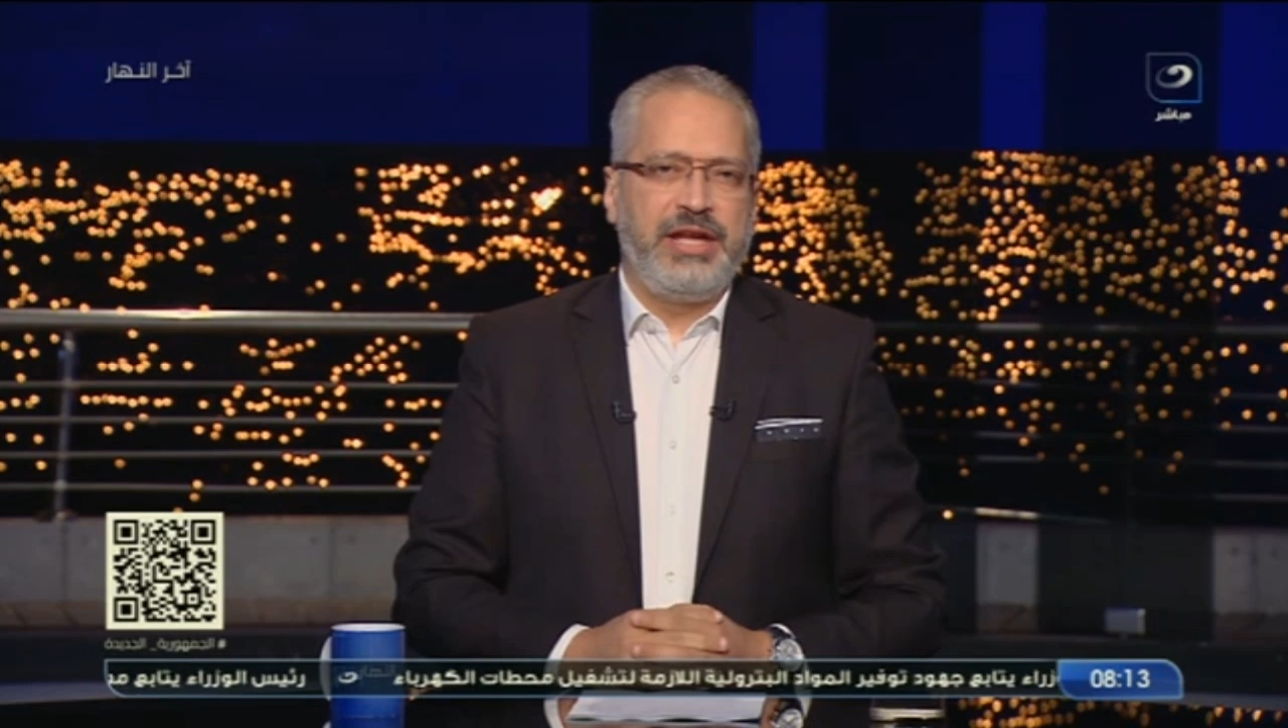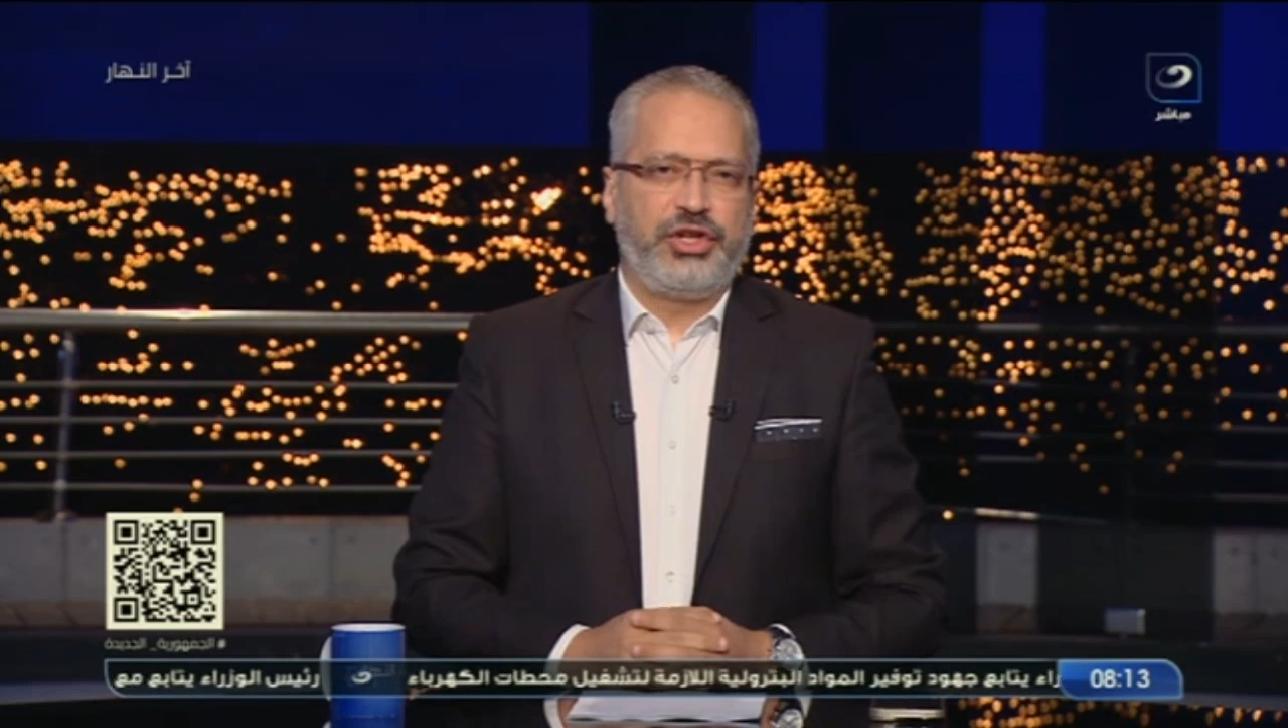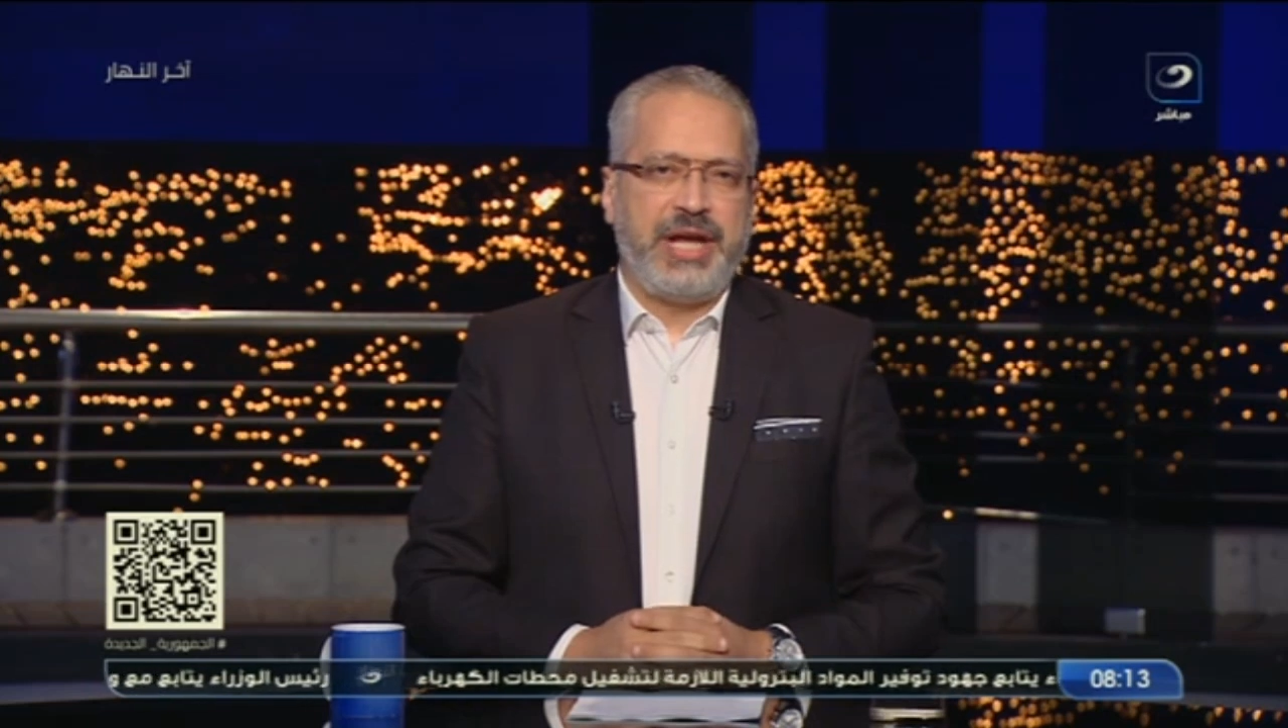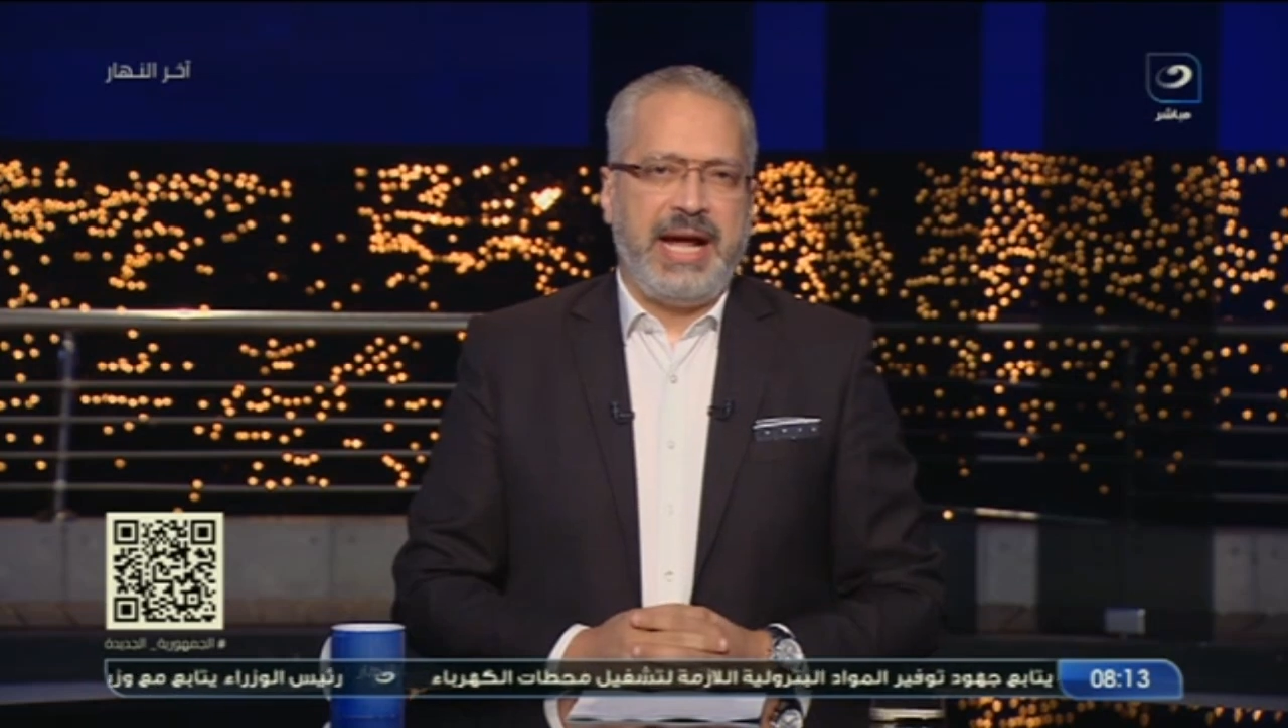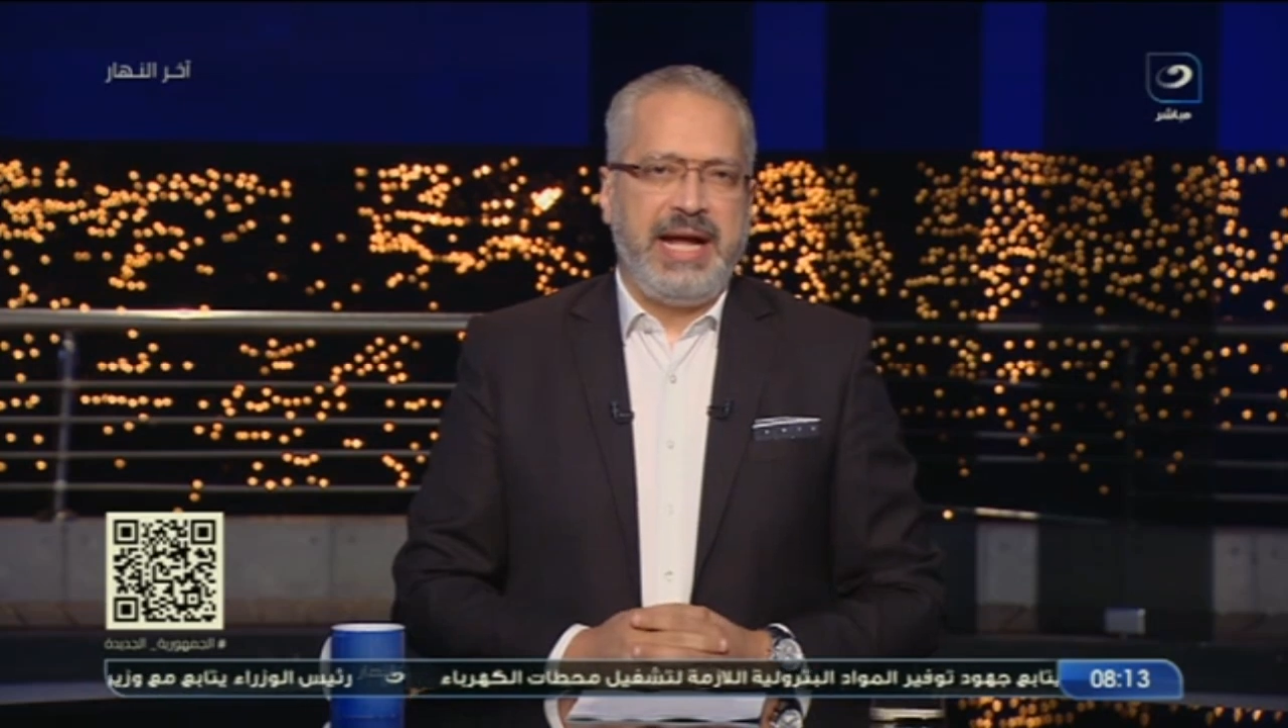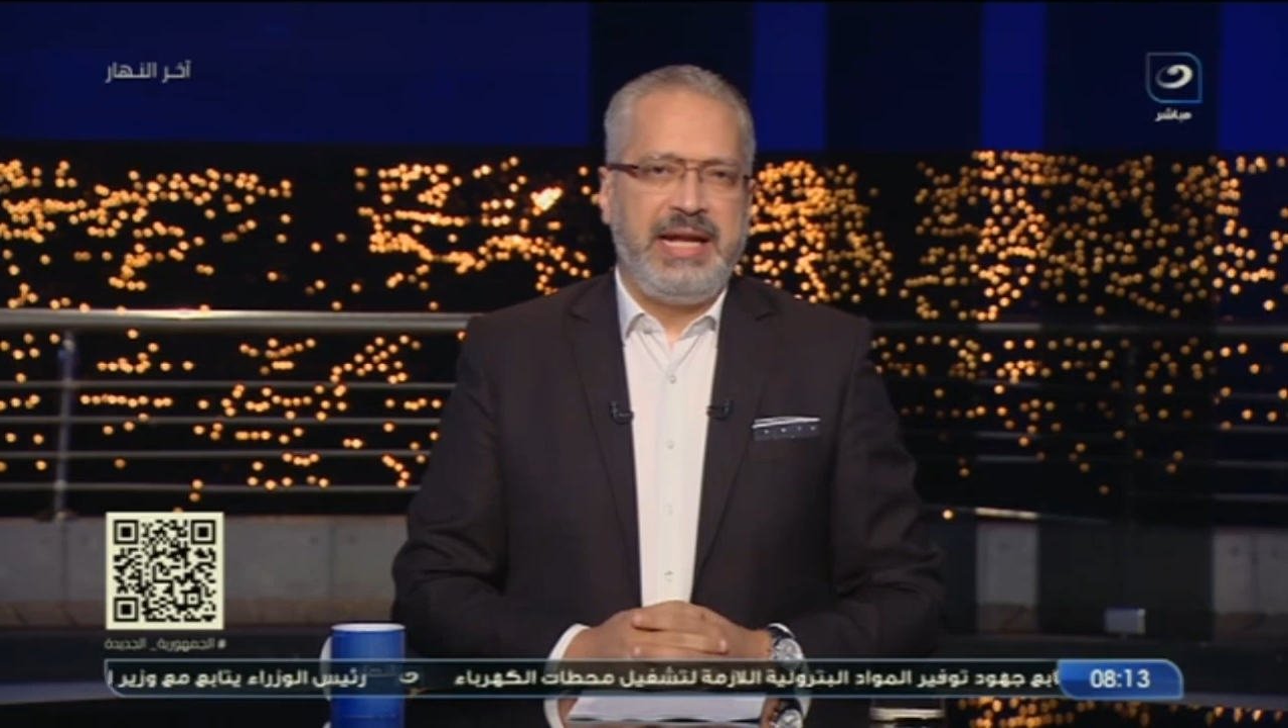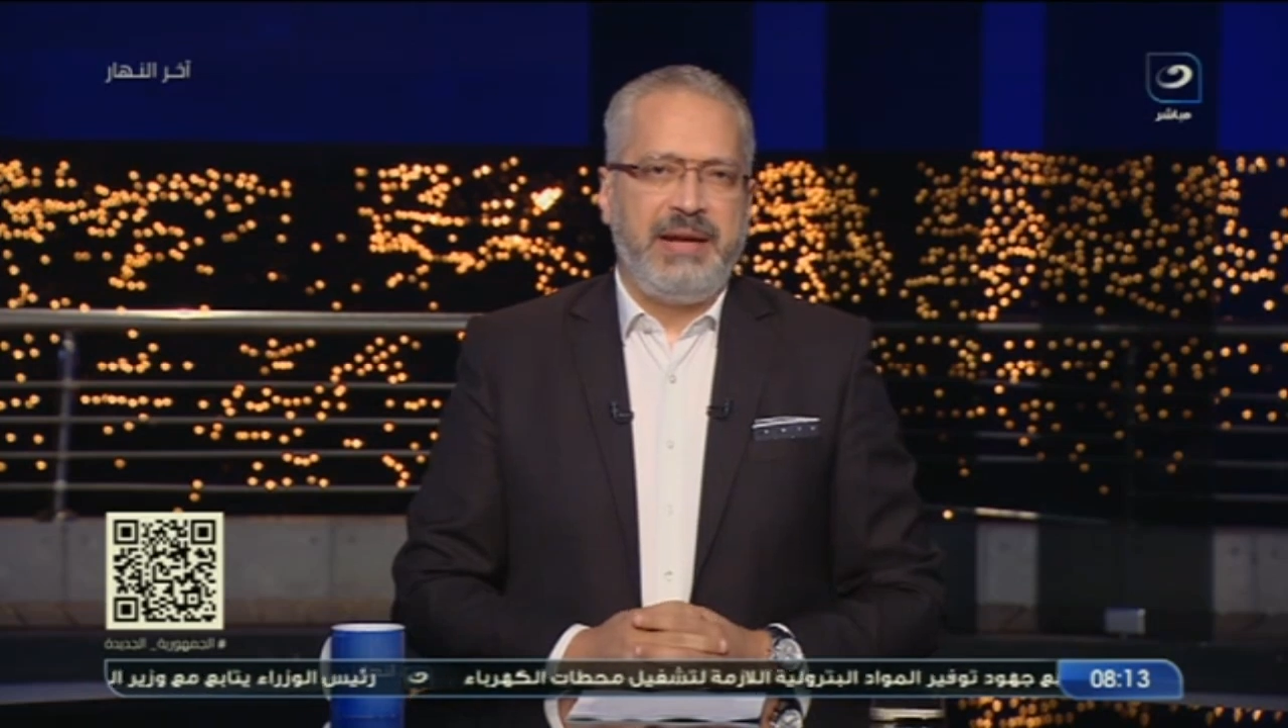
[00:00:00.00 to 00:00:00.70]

اشتعال